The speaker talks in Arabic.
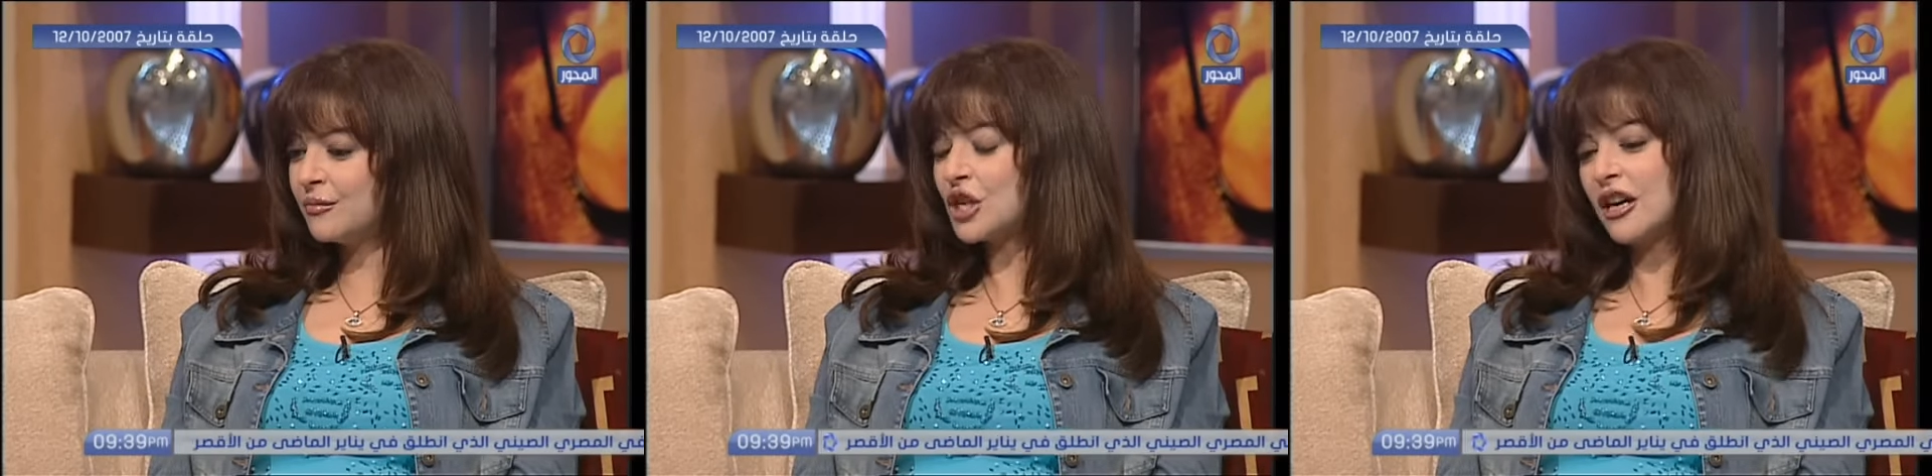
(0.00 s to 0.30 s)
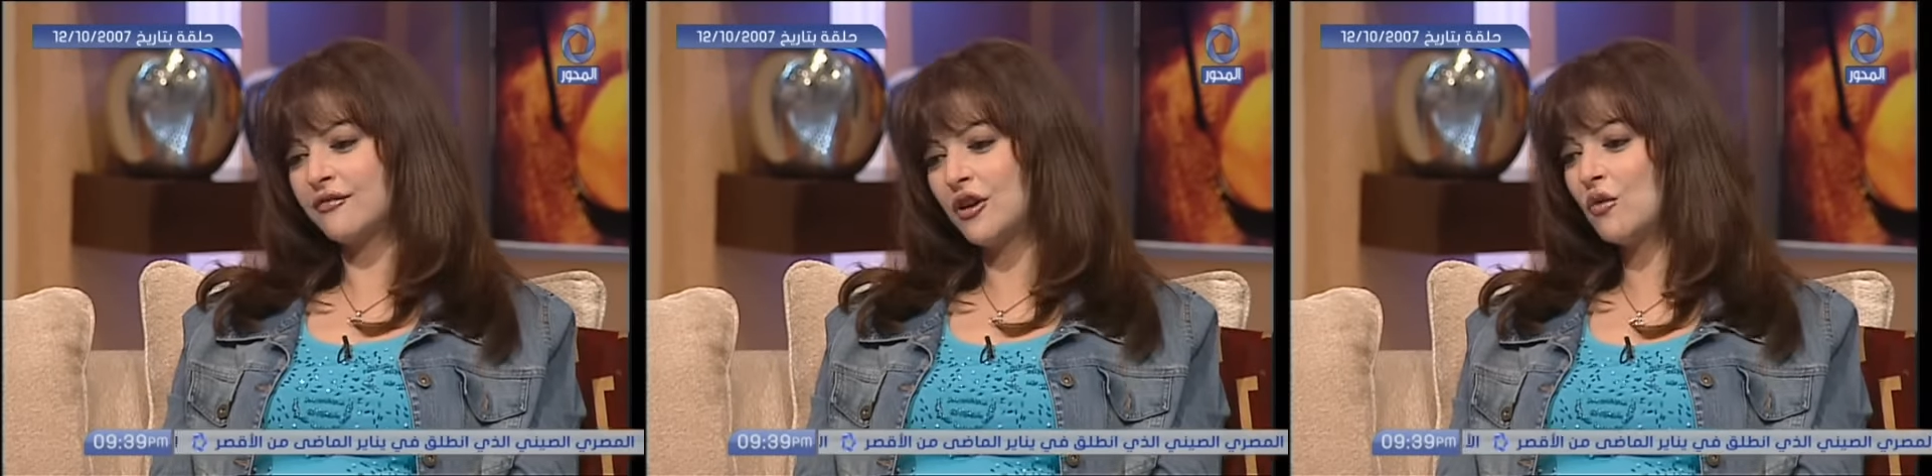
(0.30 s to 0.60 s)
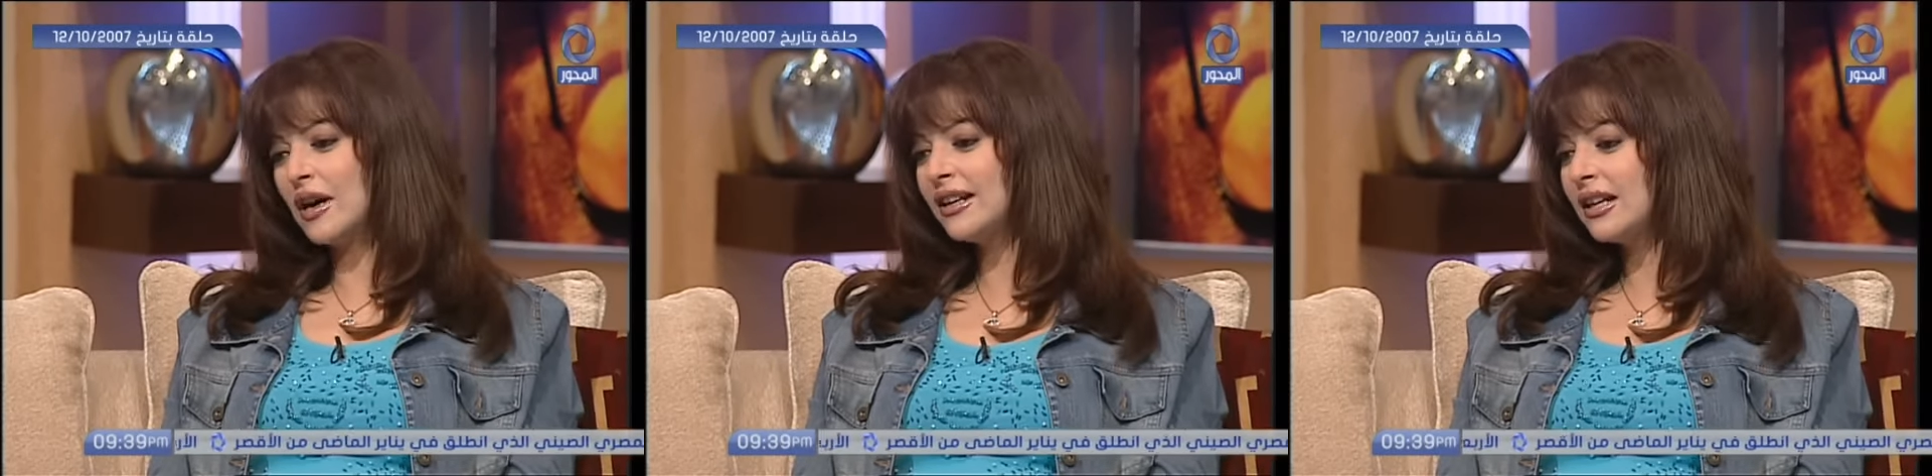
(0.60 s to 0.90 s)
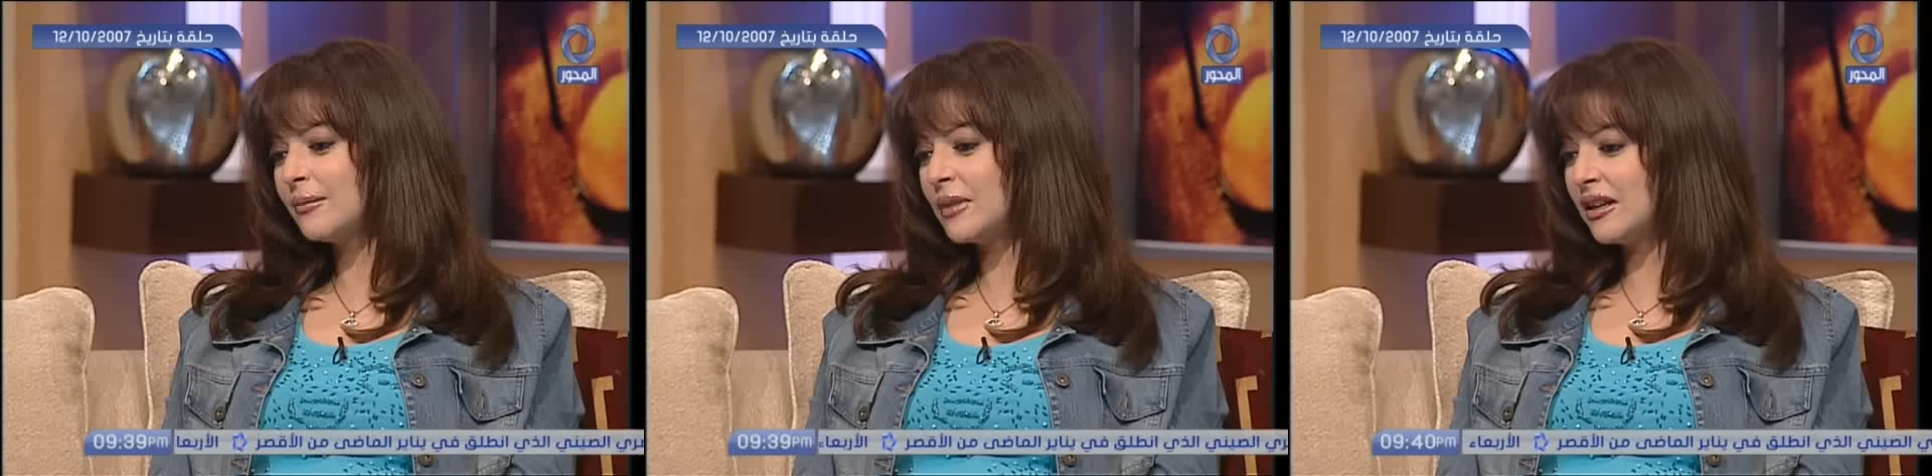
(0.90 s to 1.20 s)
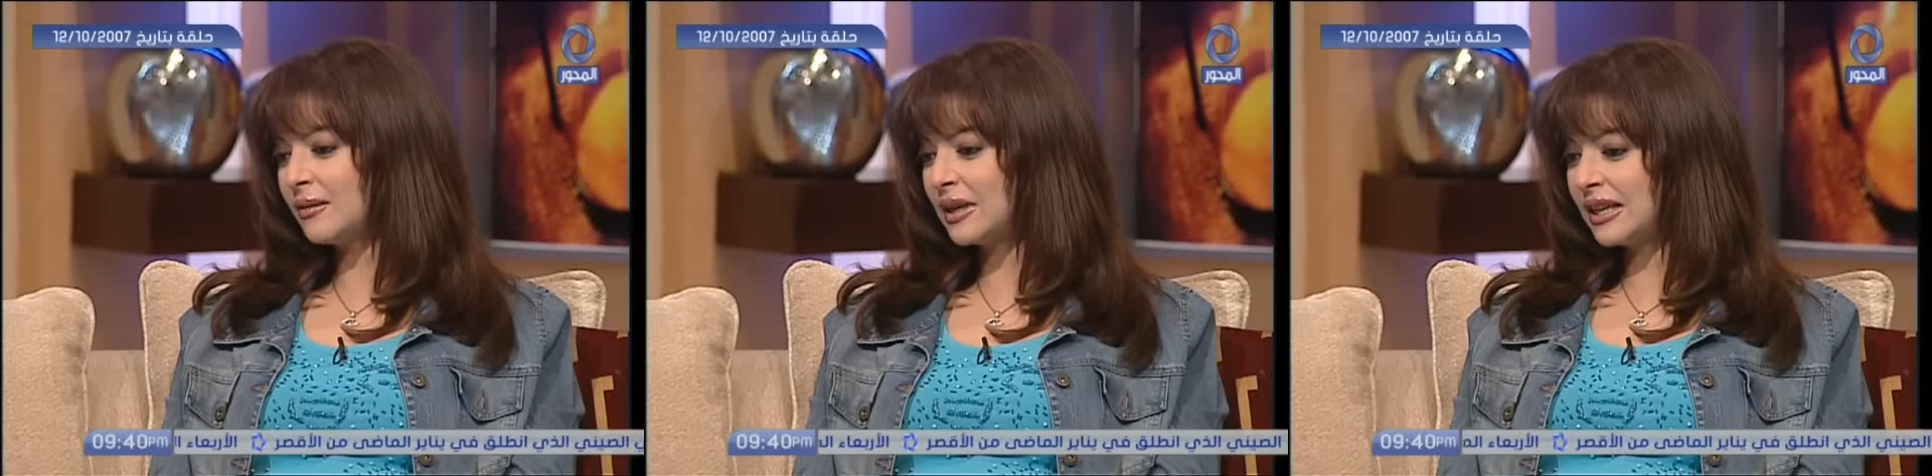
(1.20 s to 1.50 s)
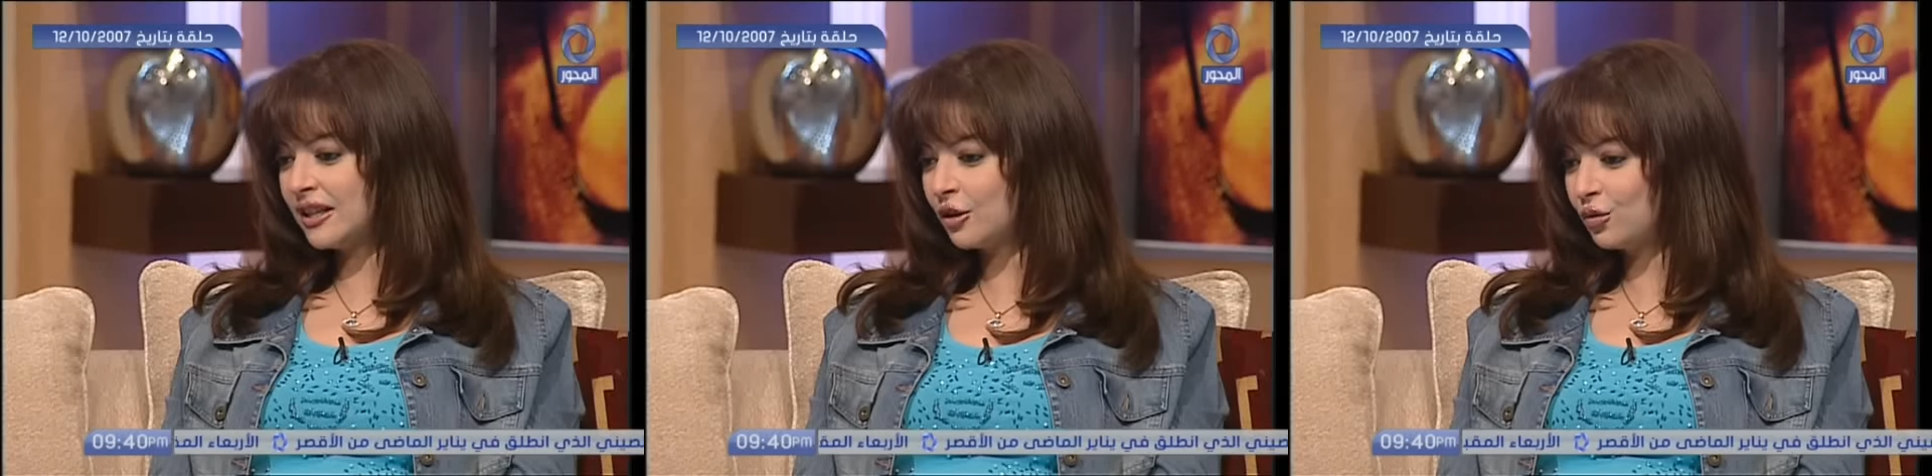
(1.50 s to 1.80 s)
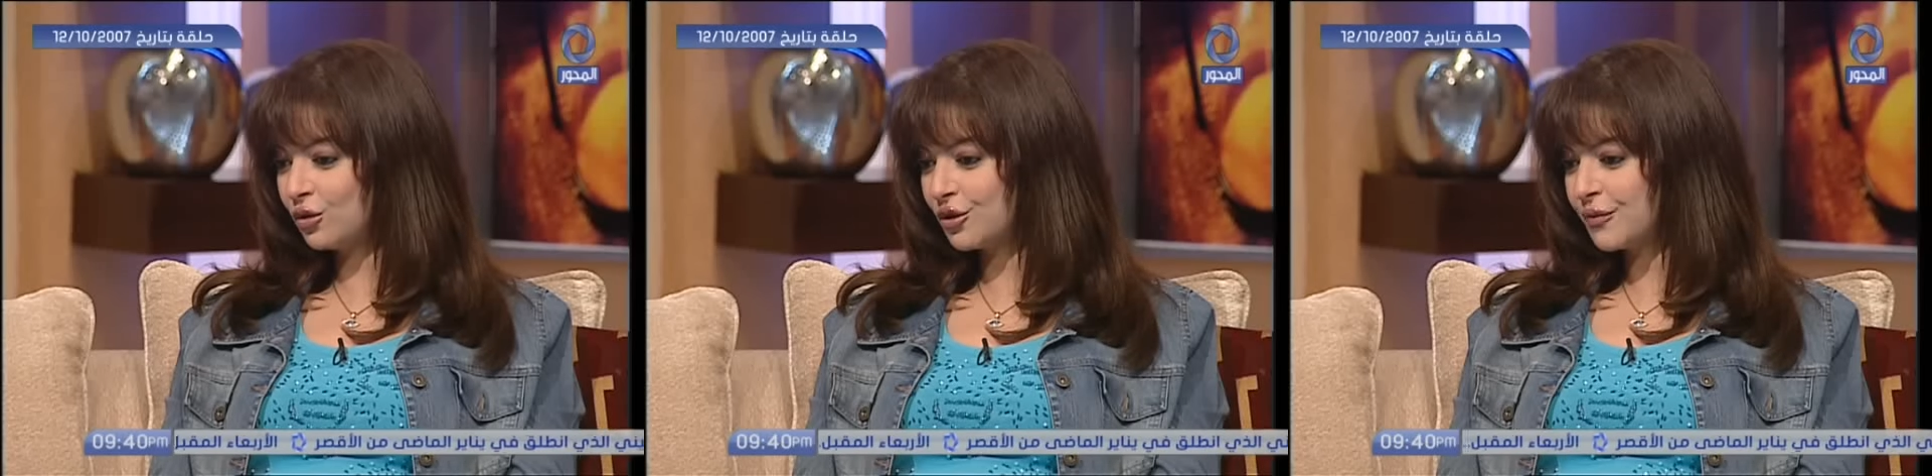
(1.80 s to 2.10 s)
مش عارفه هو انا لما لما جالي
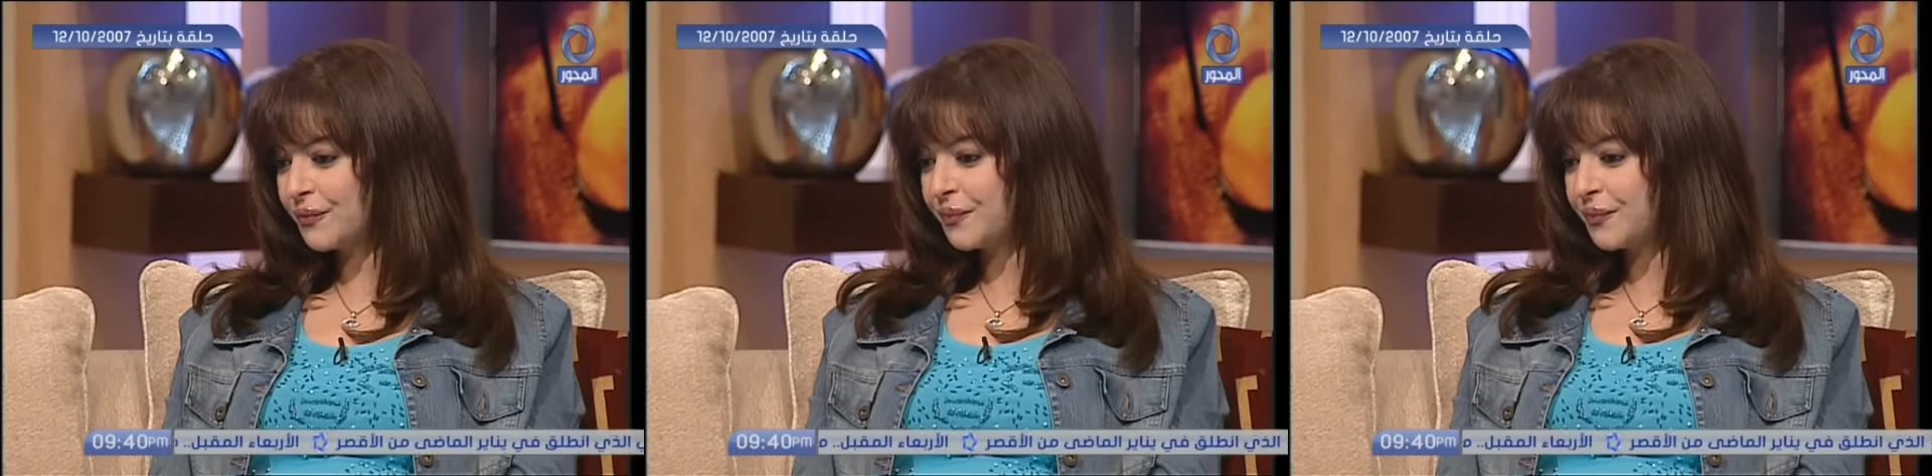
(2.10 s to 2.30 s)
الدور